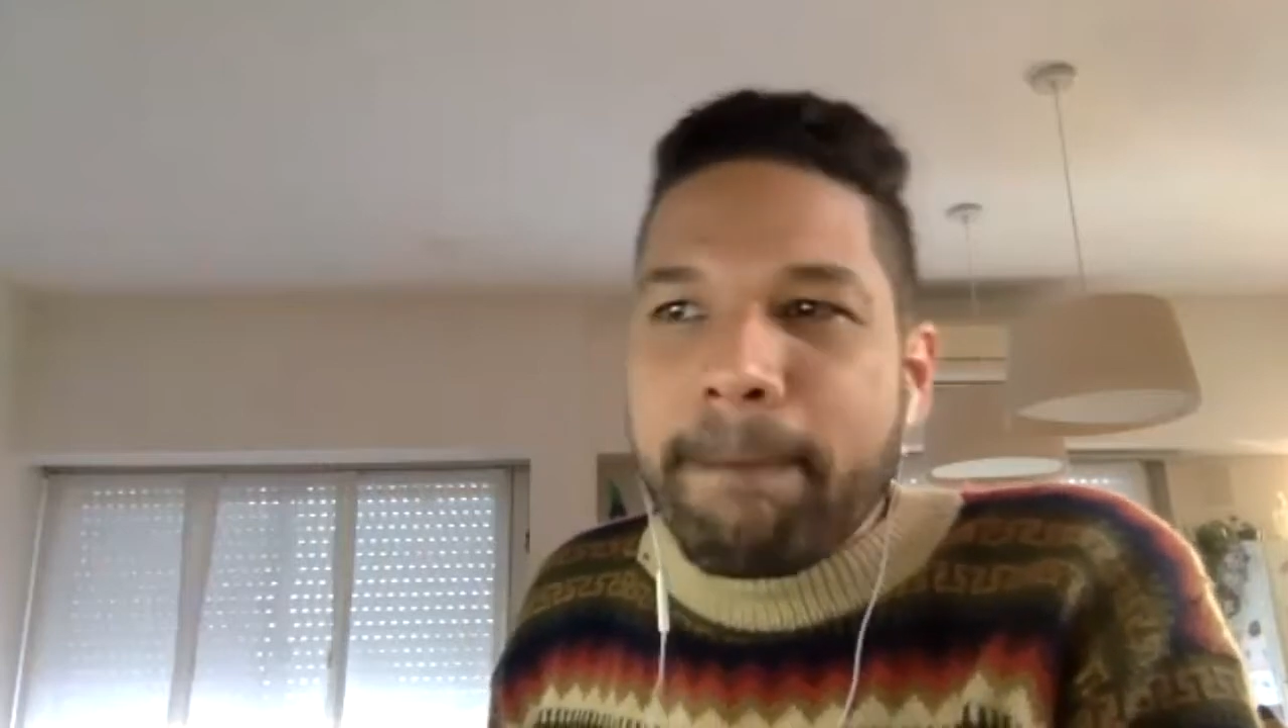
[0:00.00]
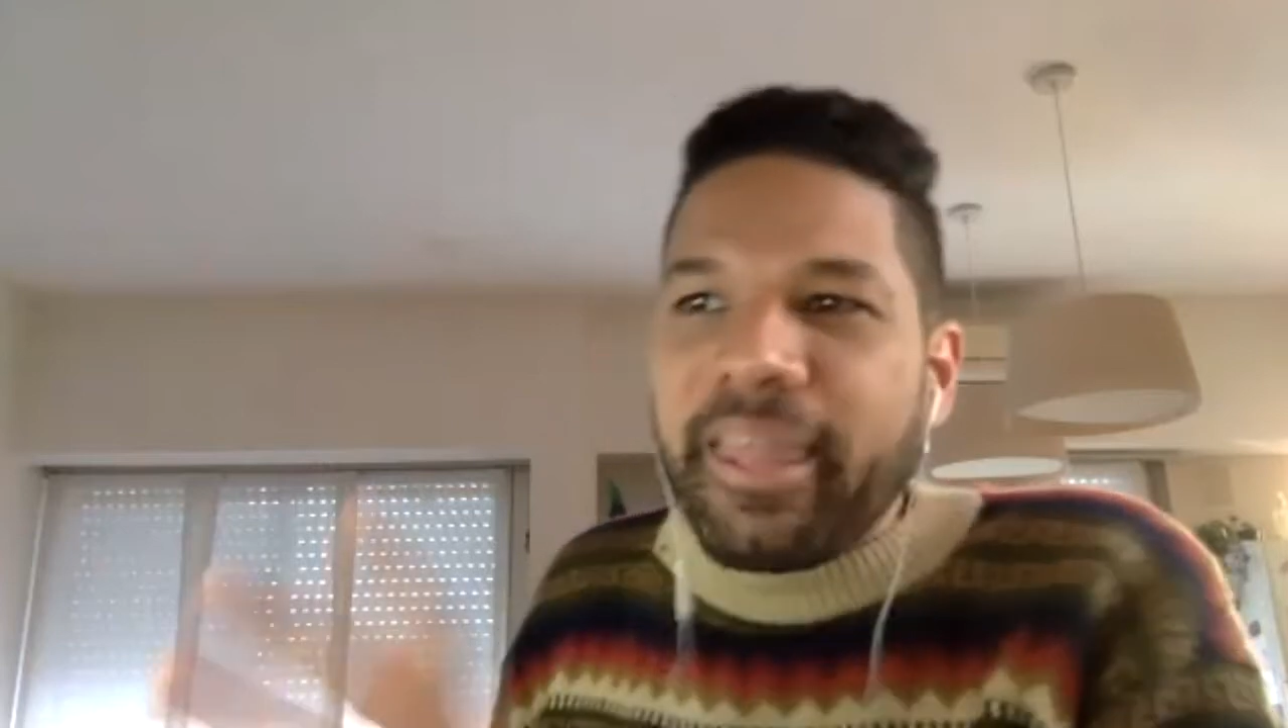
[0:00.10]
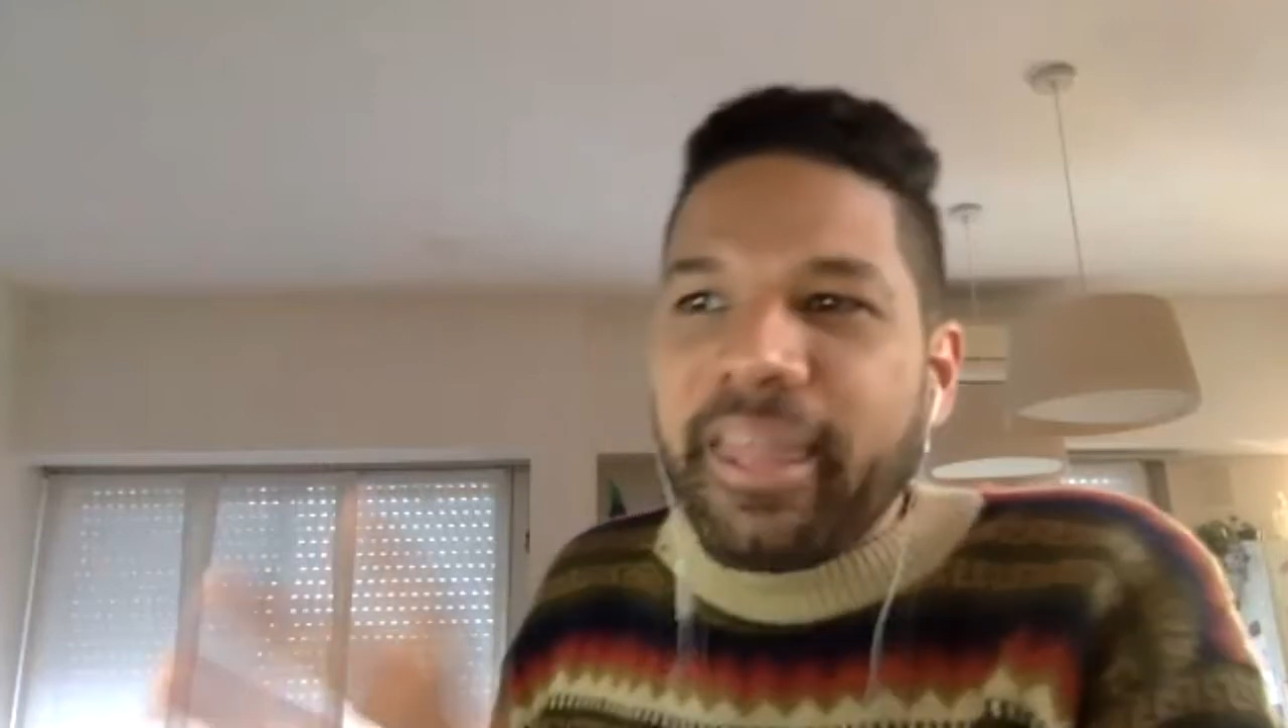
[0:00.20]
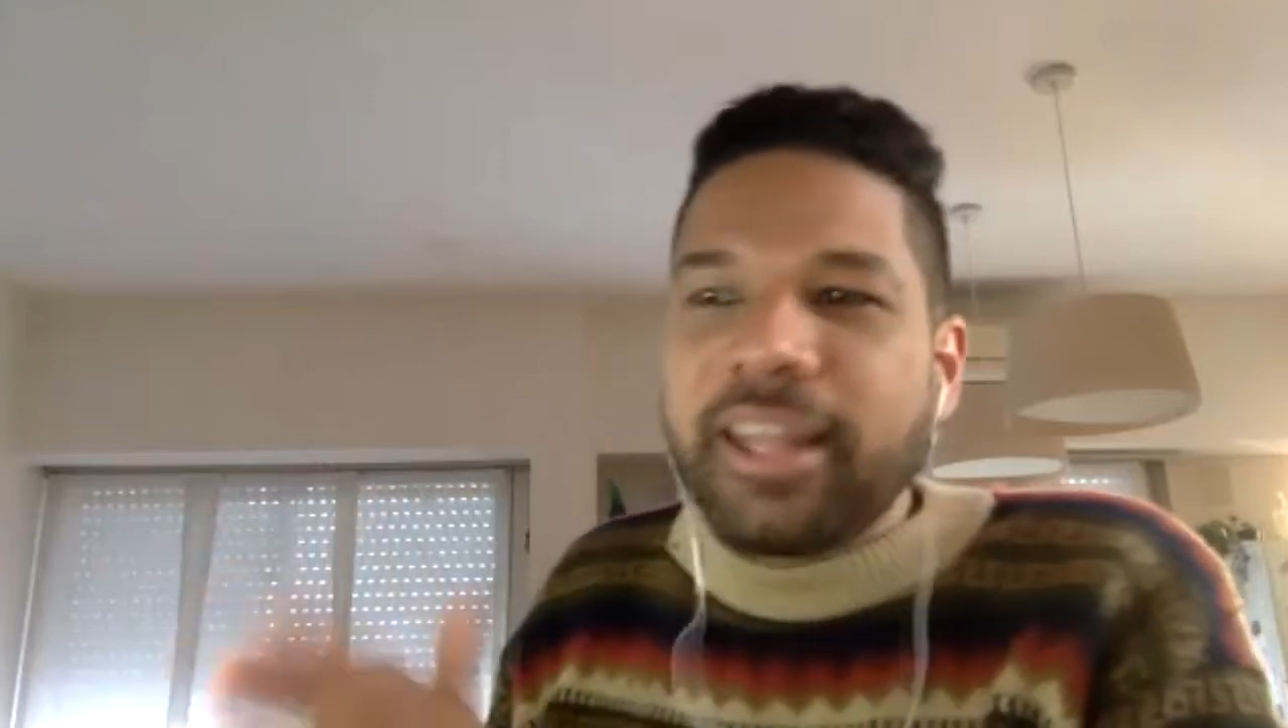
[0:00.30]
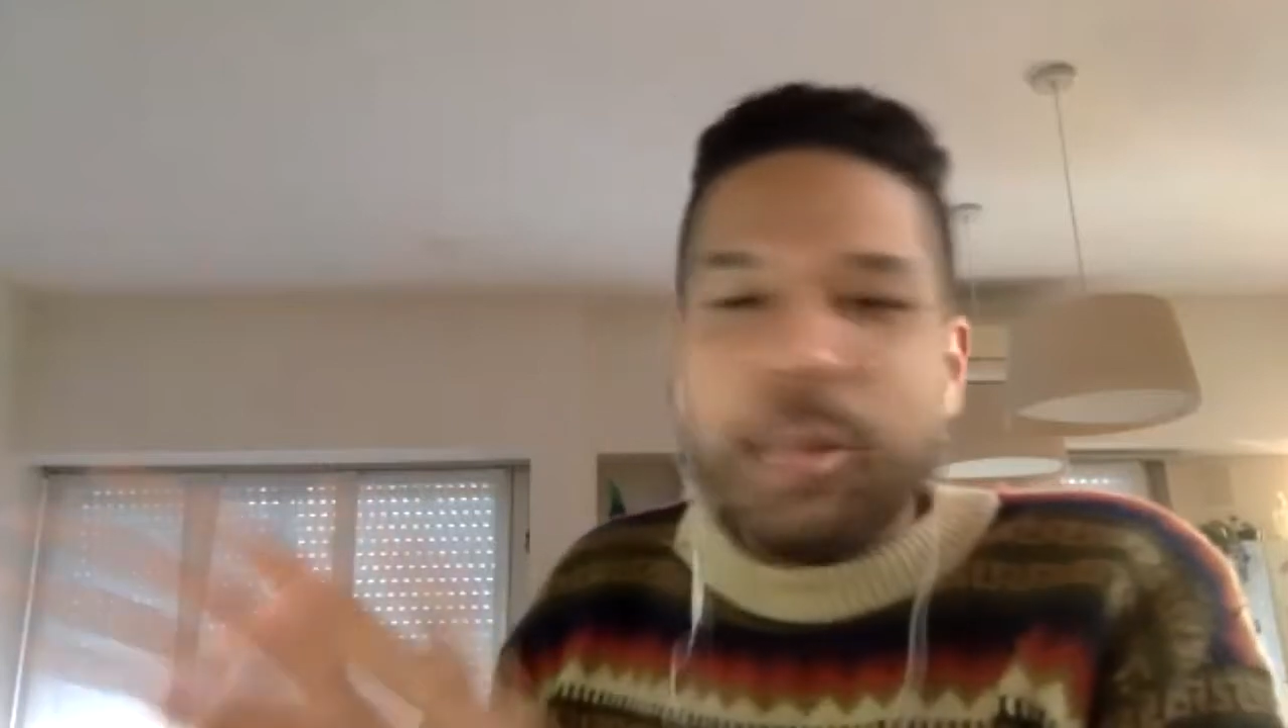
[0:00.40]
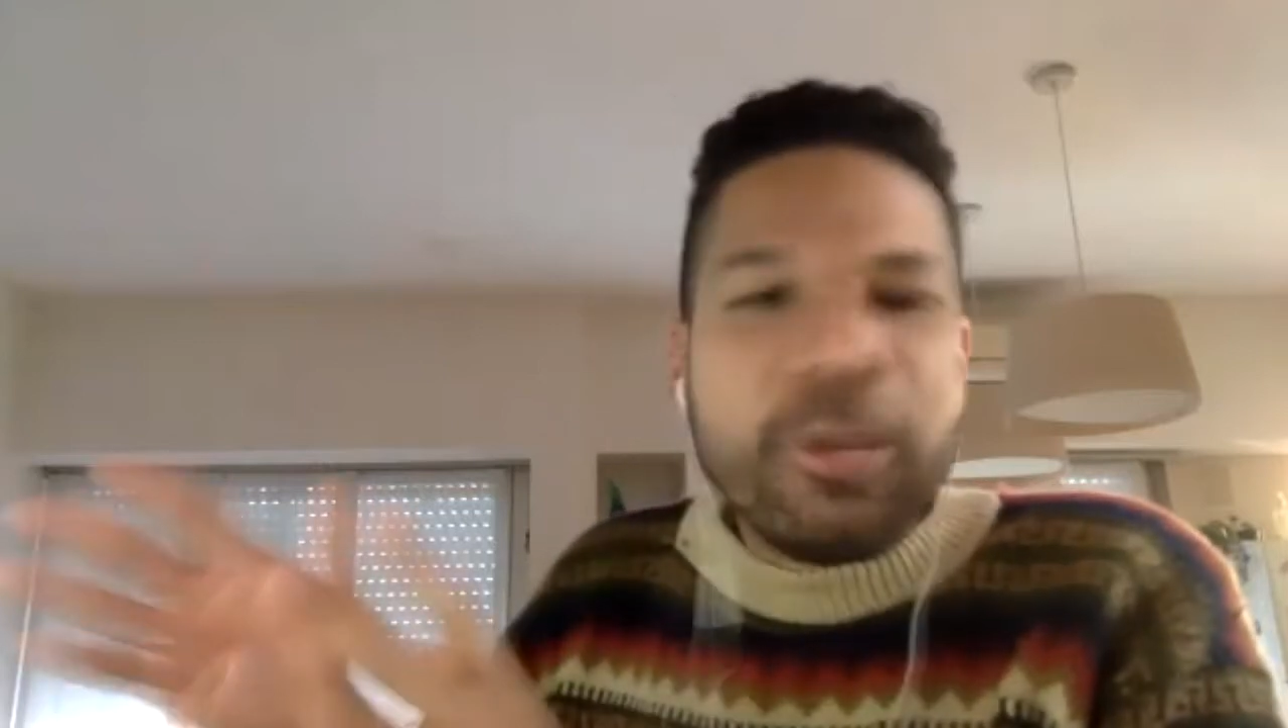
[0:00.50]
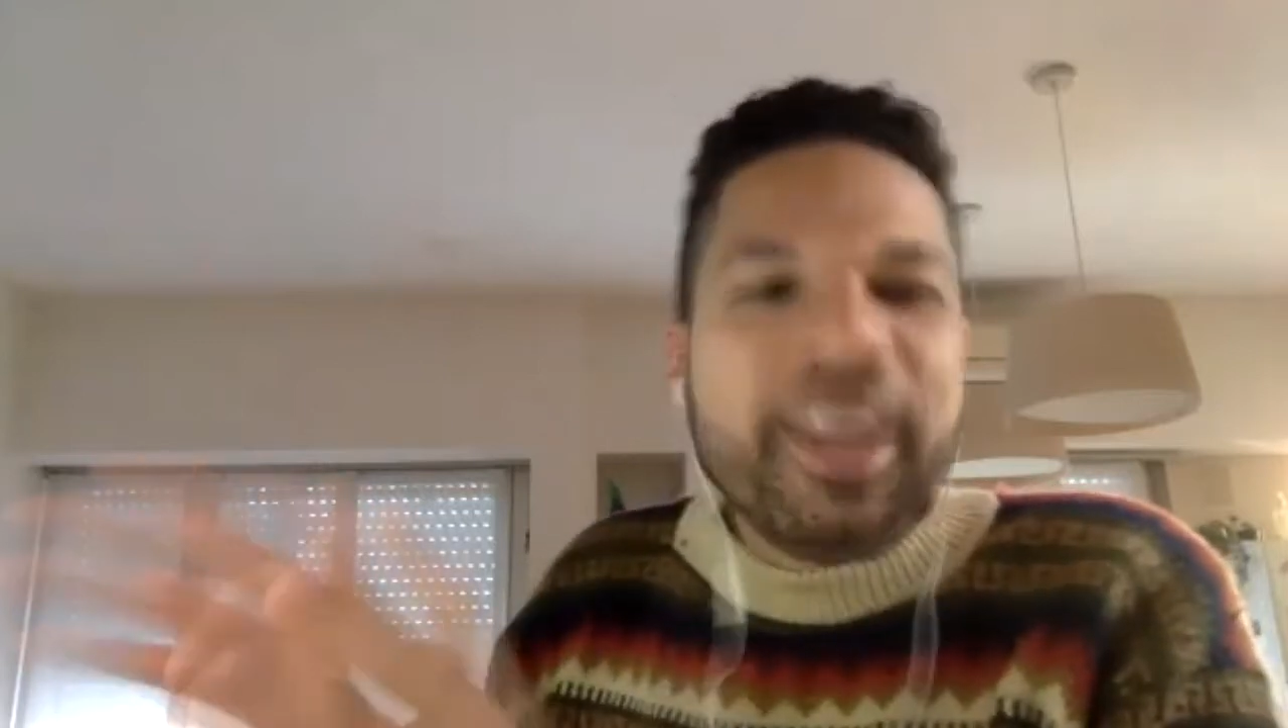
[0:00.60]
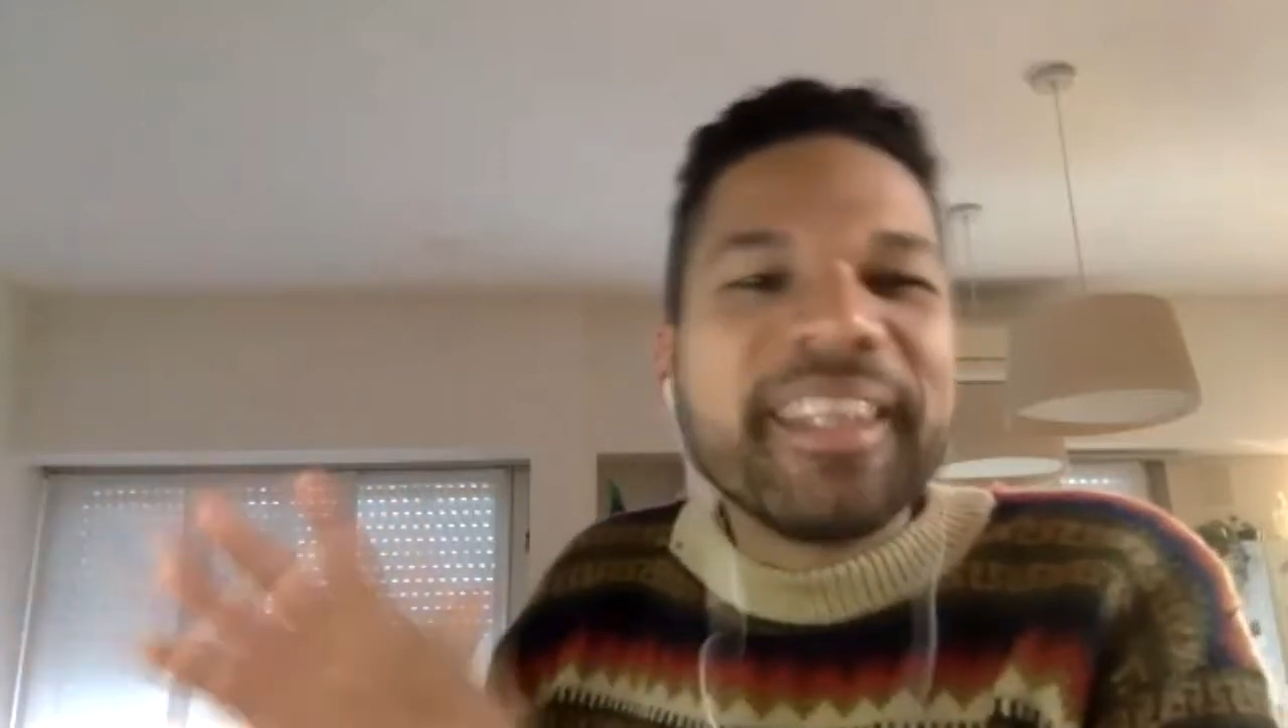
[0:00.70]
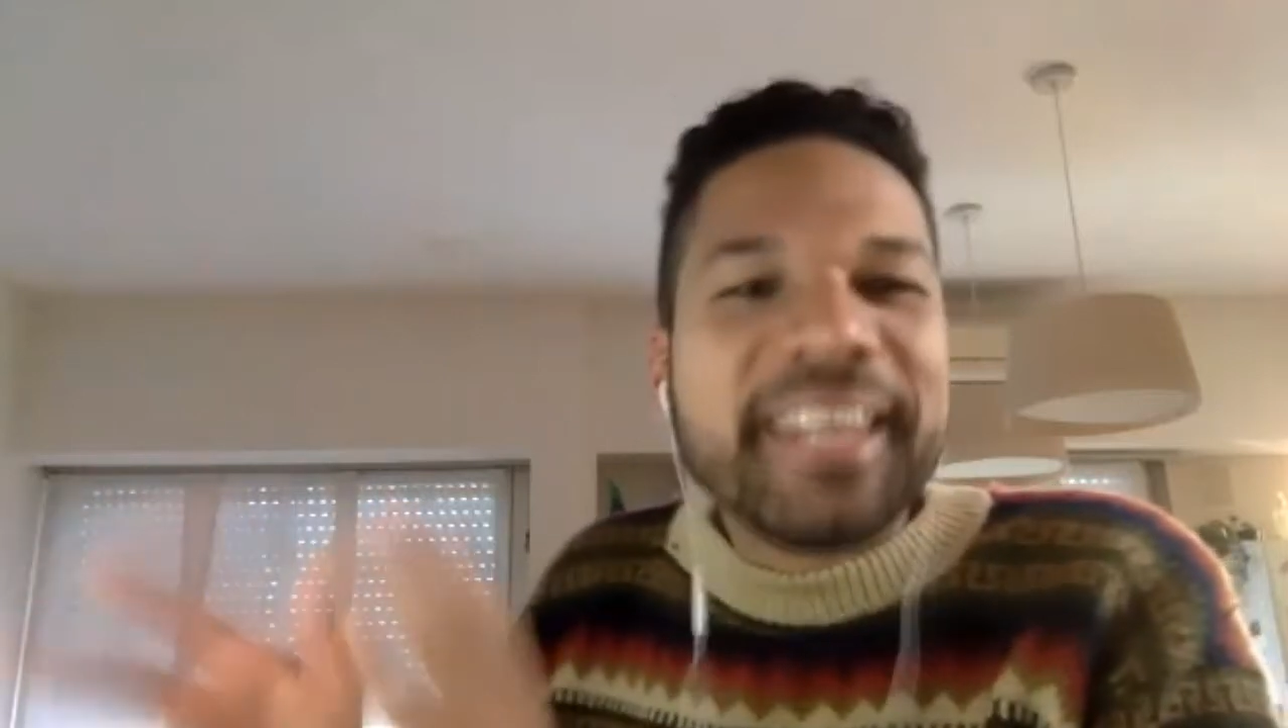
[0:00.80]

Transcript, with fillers: estamos en